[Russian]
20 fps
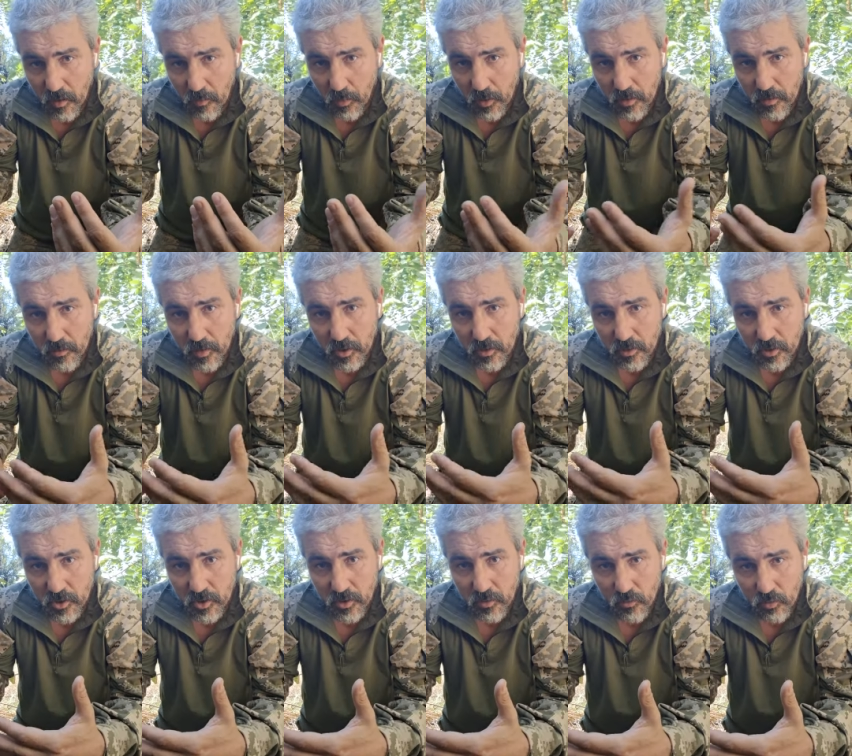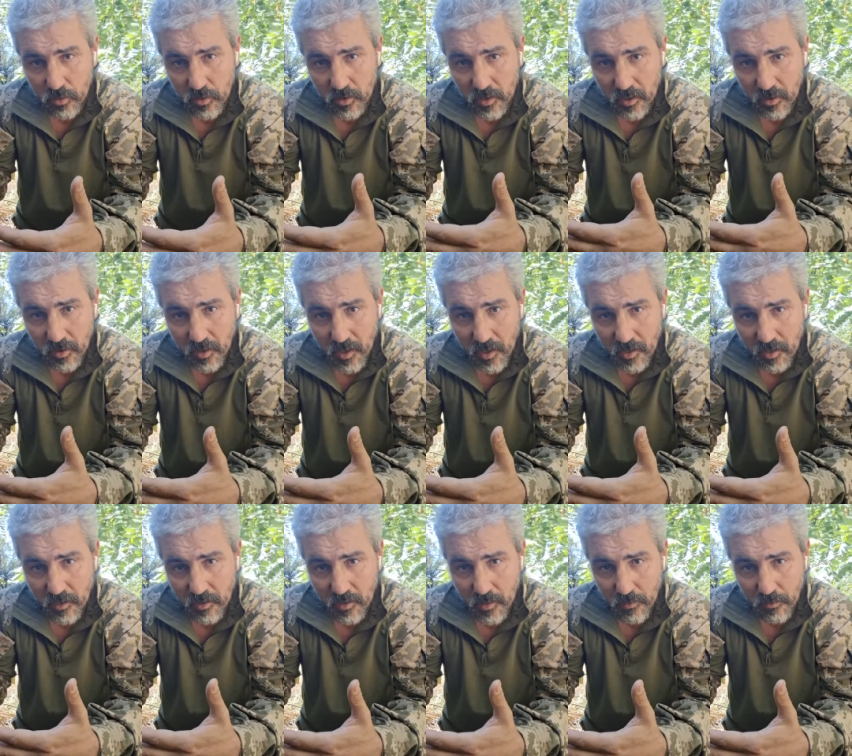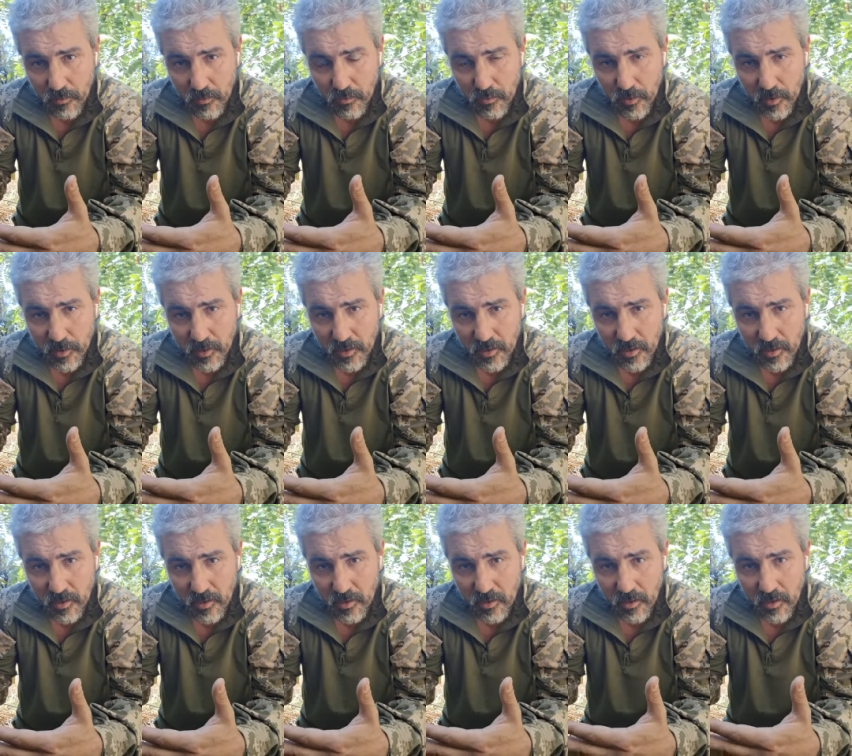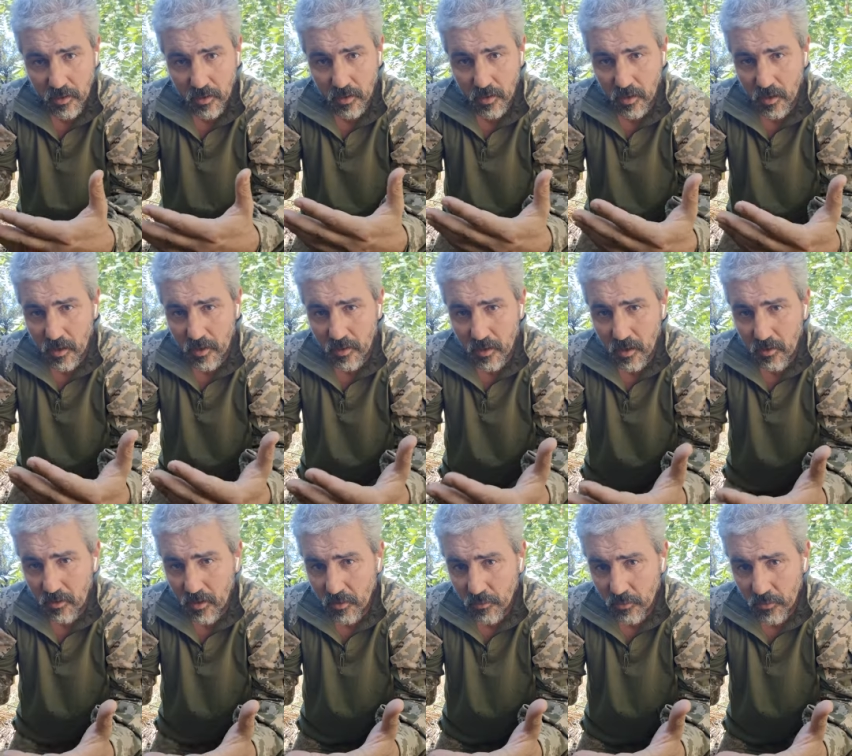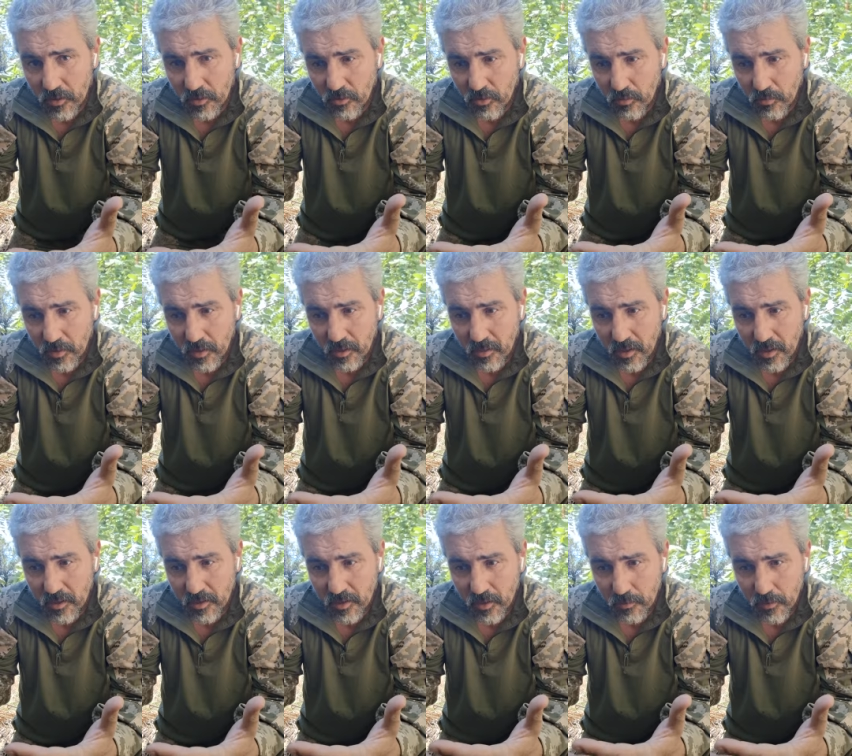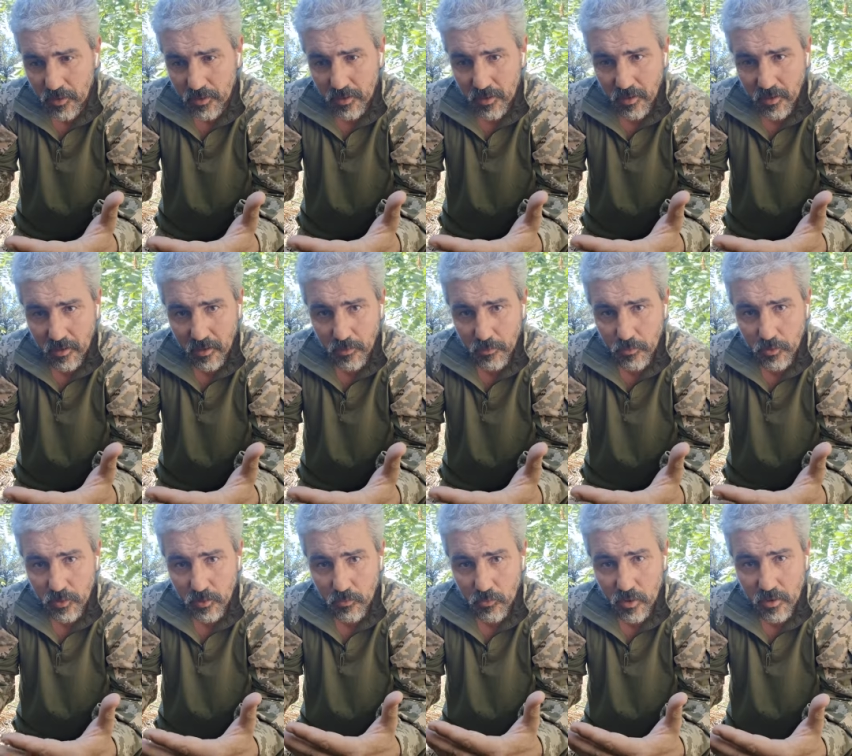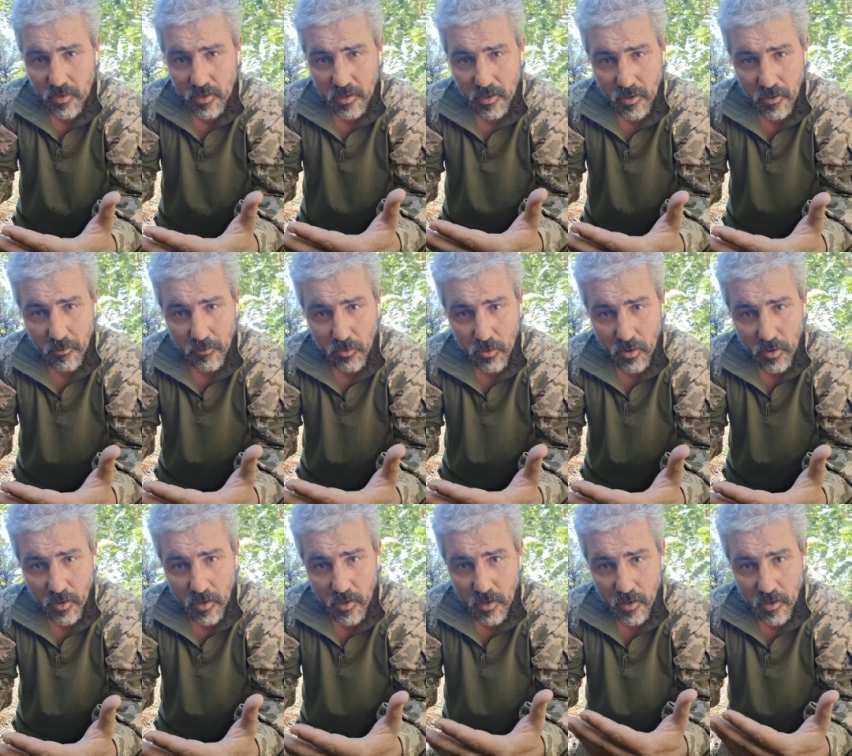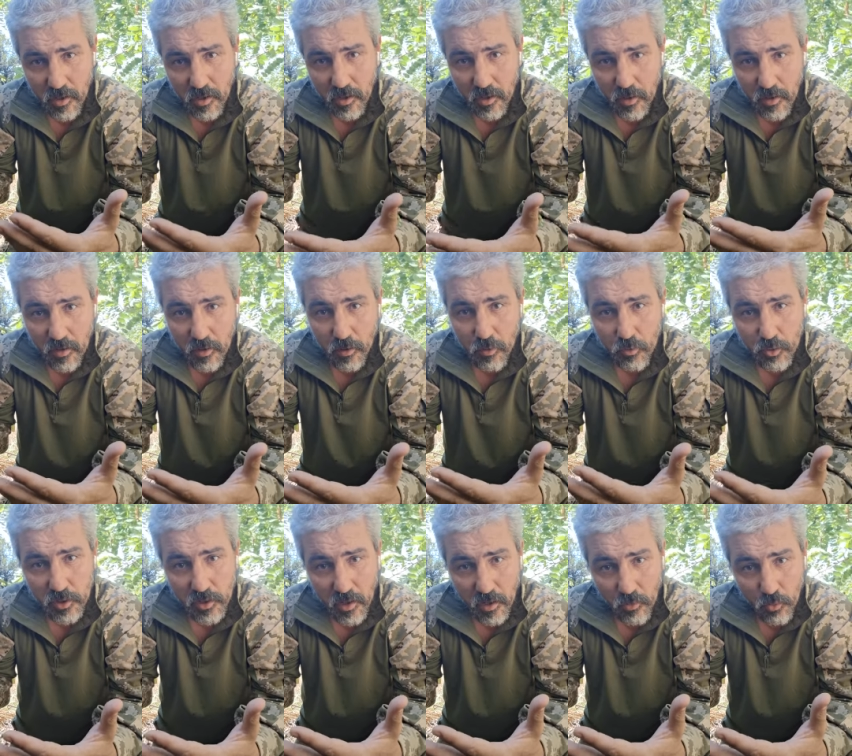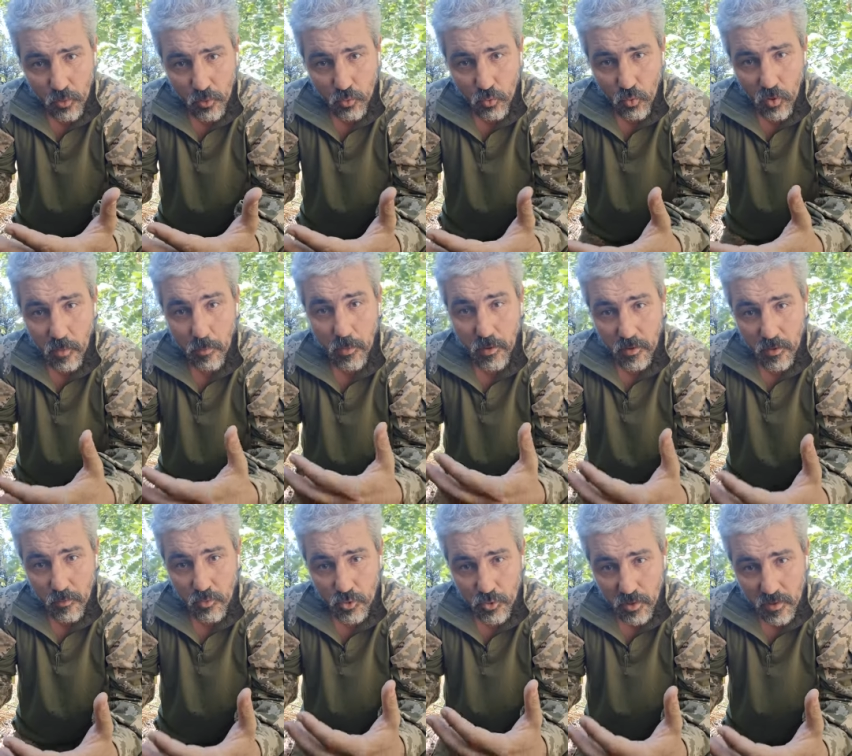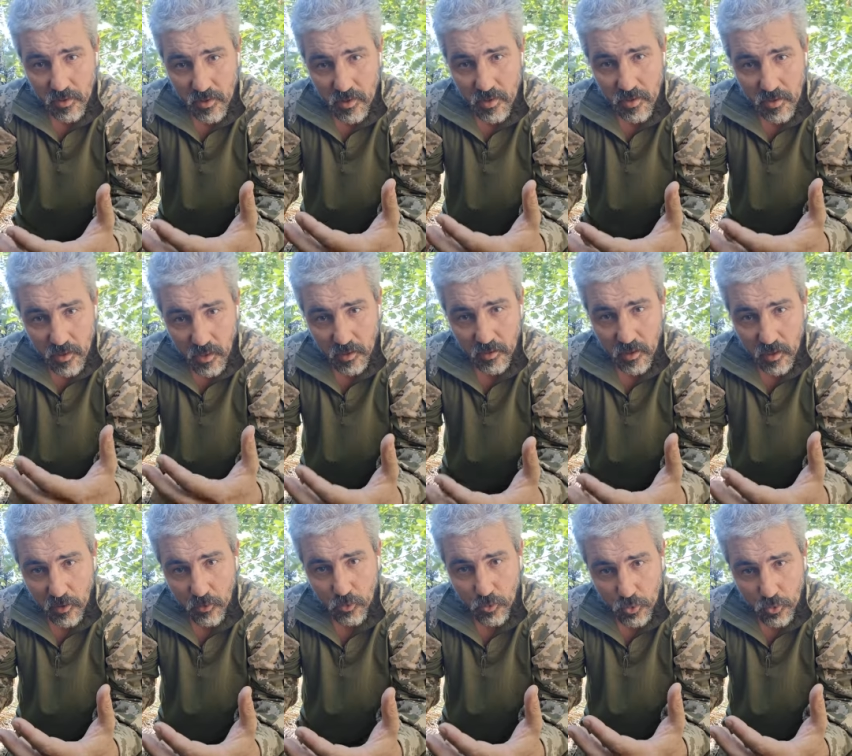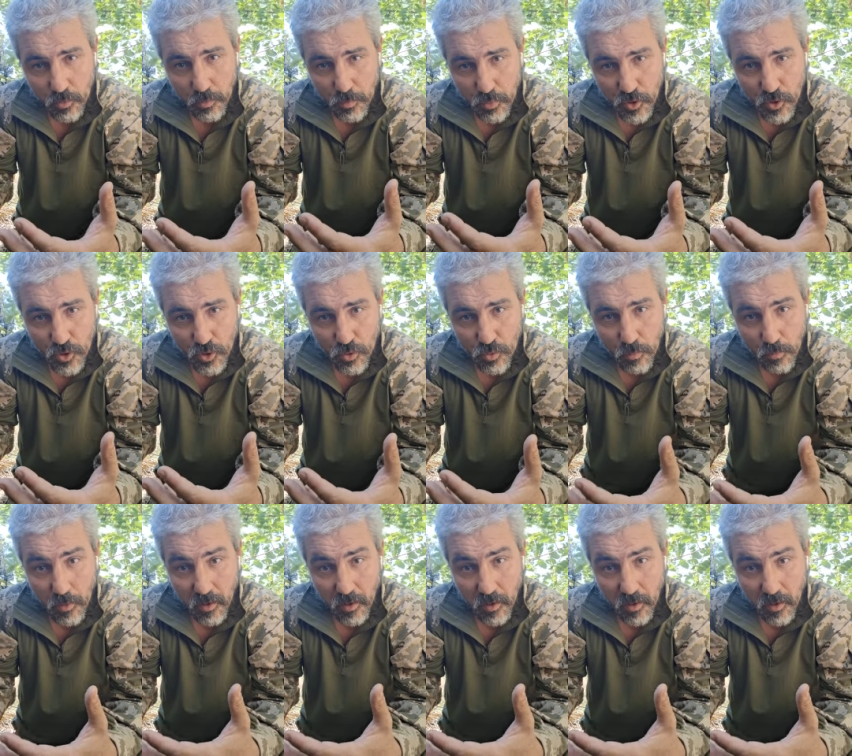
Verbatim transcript: Понимаете, живут татары там в России, они говорят на своем татарском языке, допустим, но они все равно русская культура, потому что они едят эту же пищу.